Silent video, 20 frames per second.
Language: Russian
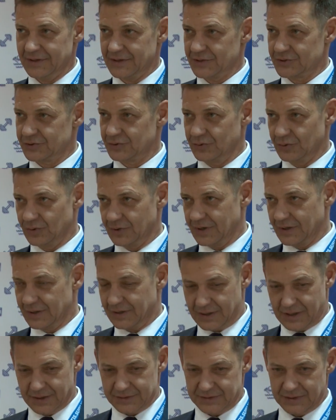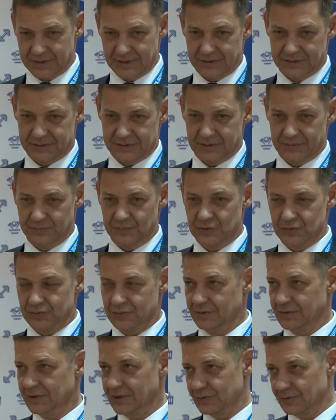Что касается
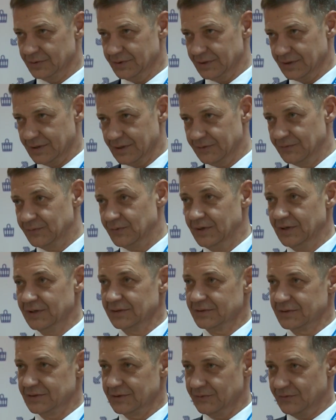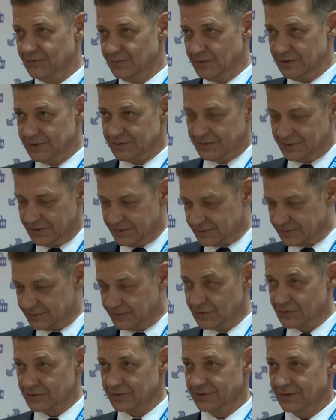международной конференции вместе с
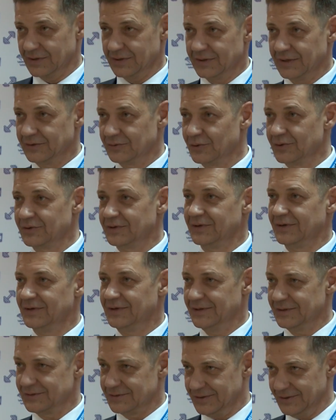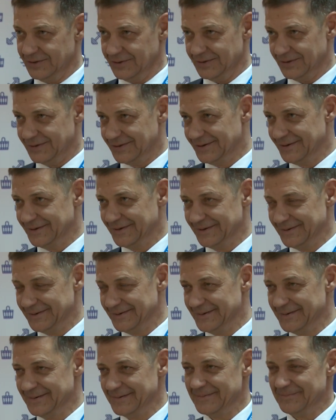вишенкой на торте, я сделал.
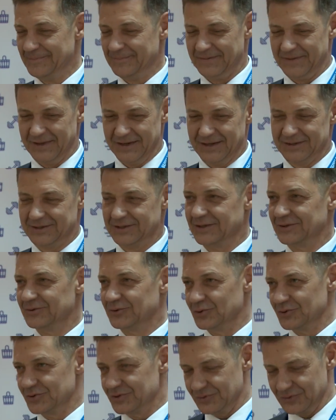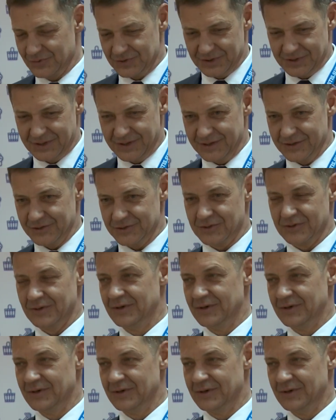Это тоже уже хорошо.